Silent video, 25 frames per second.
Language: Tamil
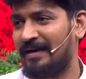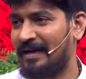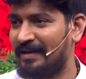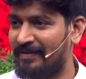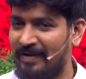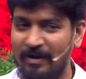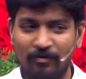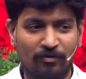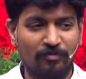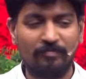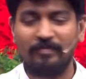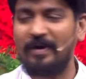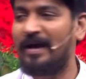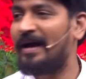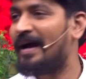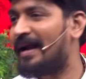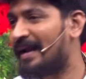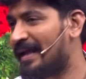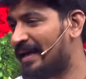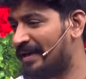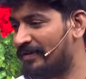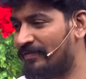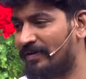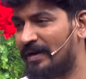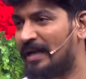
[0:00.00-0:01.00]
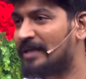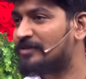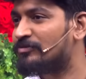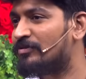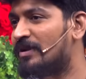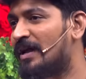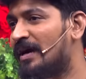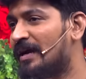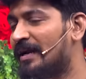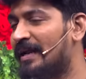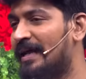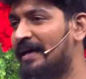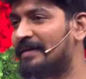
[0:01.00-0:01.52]
அதெல்லாம் உண்மை ஆனால் இவங்கெல்லாம்
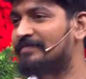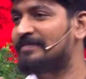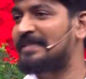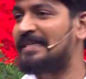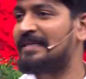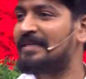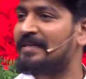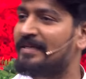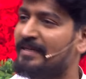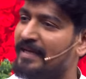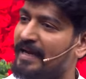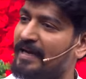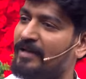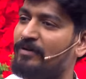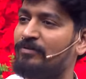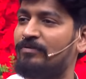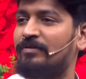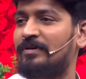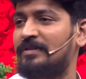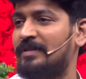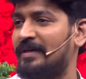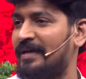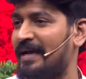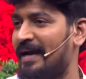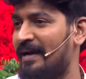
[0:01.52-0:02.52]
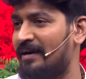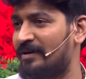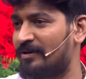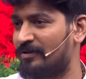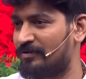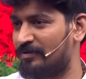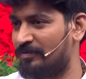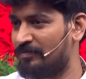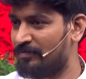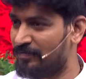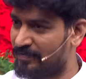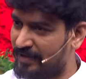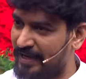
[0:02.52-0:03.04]
சொன்னாங்கல்ல எனக்கும் அந்த
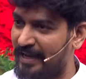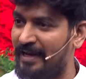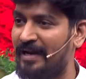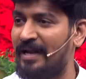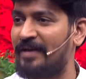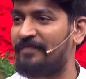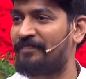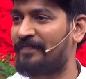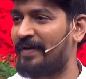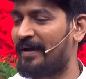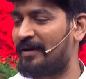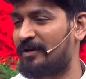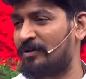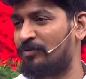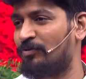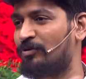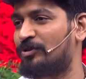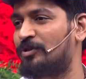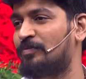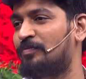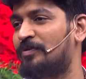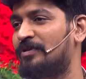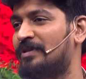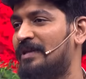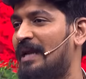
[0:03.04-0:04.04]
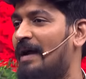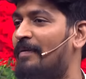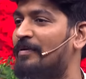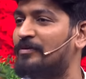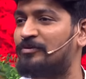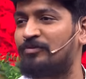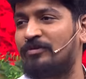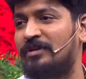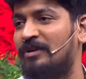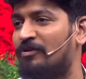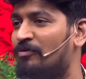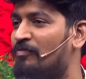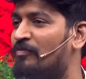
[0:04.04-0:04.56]
கேரக்டருக்கும் ரியல் லைஃப் கேரக்டருக்கும் ஒத்து போகுது நான் அப்படி
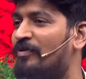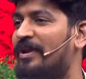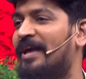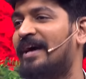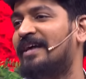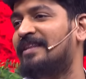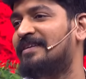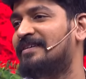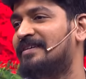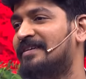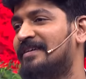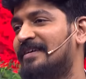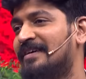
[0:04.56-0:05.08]
சொல்லவும் முடியாது